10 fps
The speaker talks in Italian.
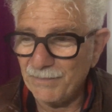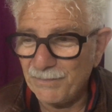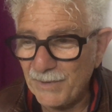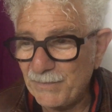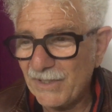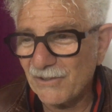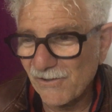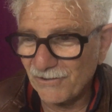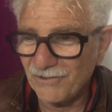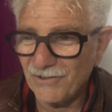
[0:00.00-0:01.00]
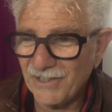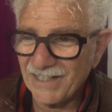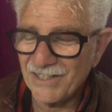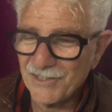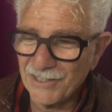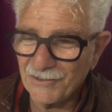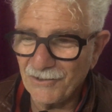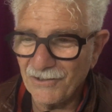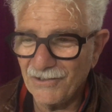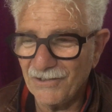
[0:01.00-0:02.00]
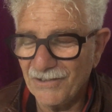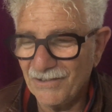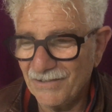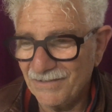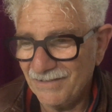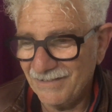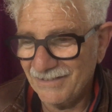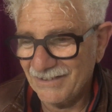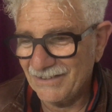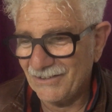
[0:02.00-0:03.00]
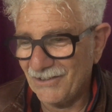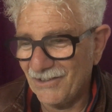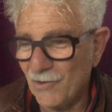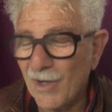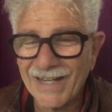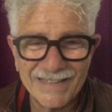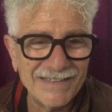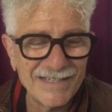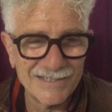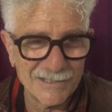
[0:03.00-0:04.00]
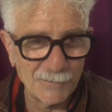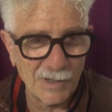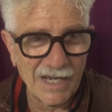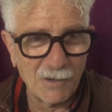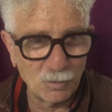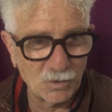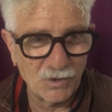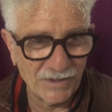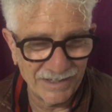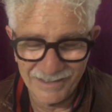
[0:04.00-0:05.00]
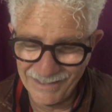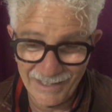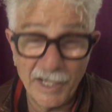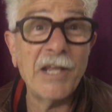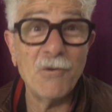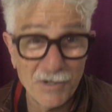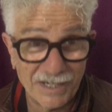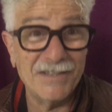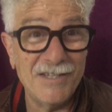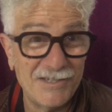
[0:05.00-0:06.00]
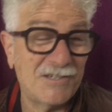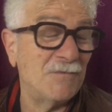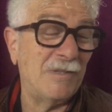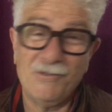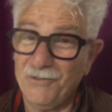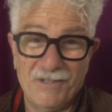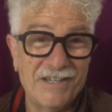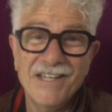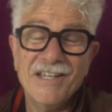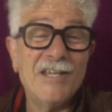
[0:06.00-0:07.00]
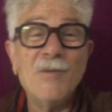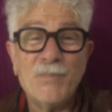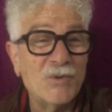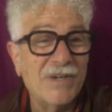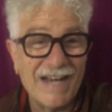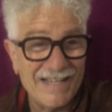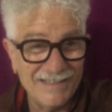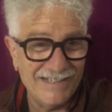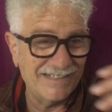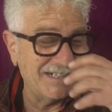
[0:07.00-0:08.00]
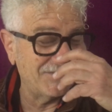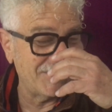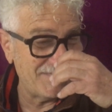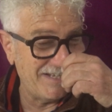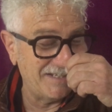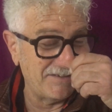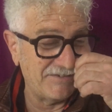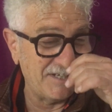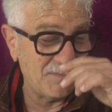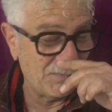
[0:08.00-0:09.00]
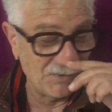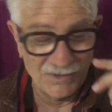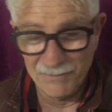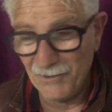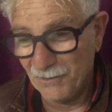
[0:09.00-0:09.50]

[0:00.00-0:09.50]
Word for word: Peppino no, non era certo eh, un grandissimo autore, eh, era un grandissimo autore, il più grande della famiglia di Filippo a mio